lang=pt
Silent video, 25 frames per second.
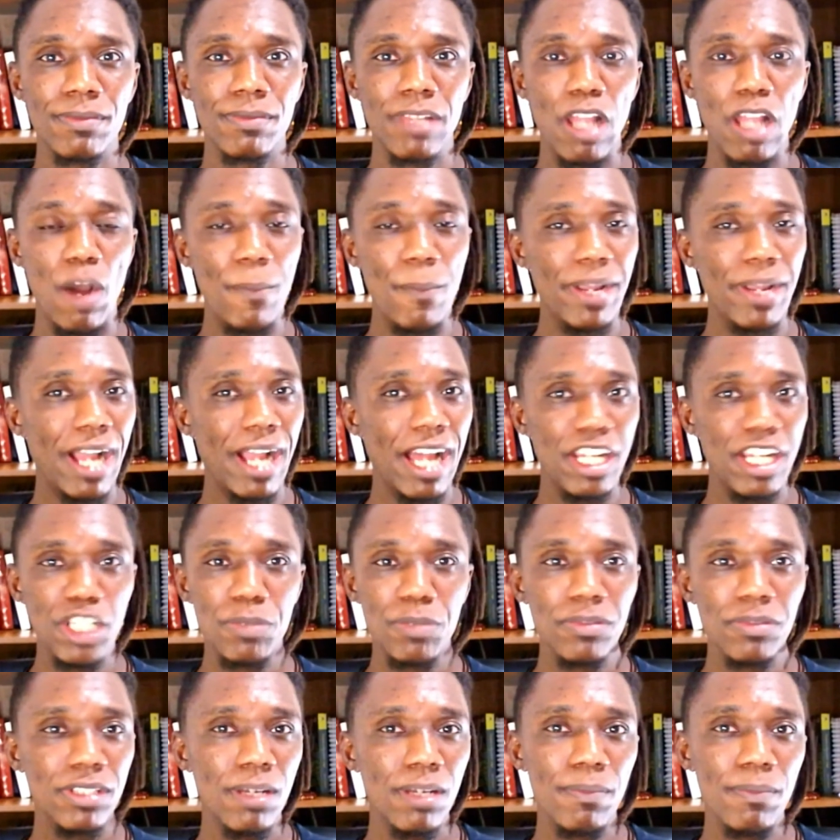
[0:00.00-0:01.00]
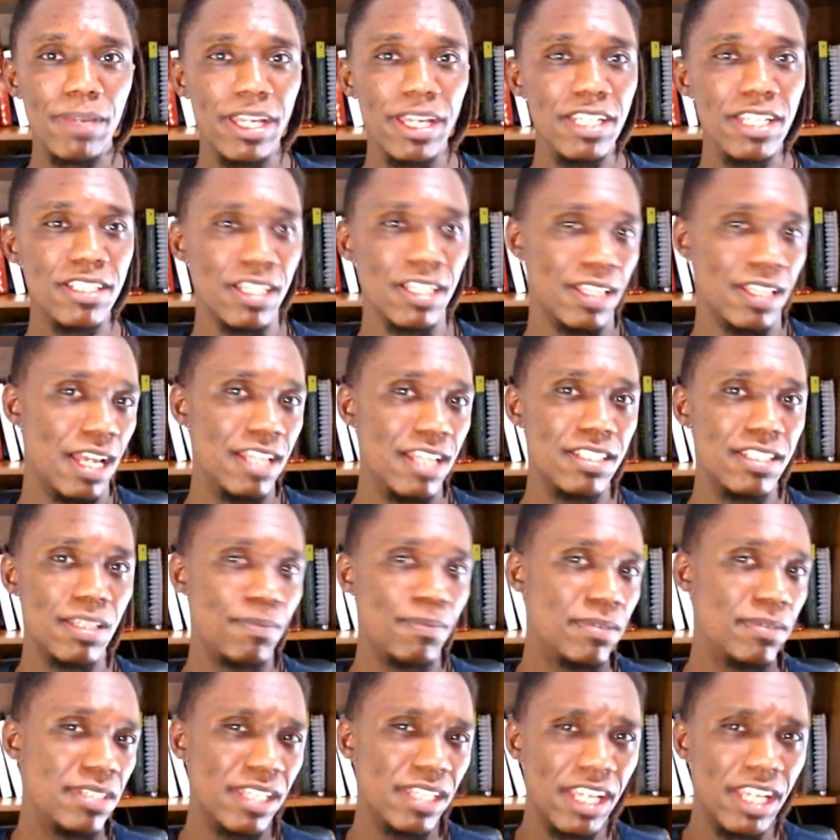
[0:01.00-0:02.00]
É um mecanismo também de análise da
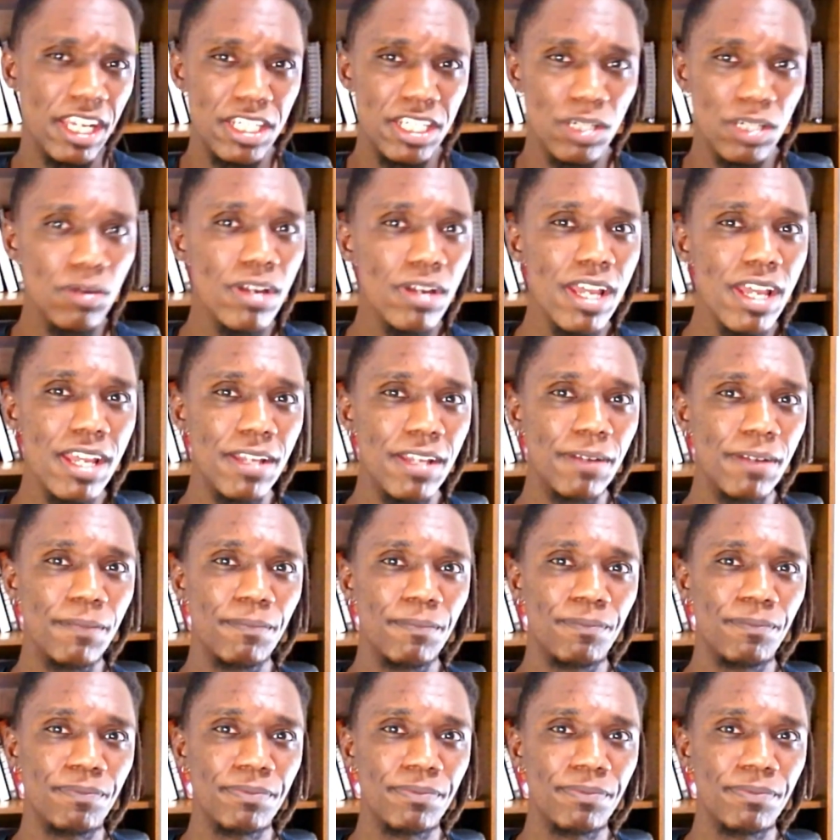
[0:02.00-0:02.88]
psique de alguém.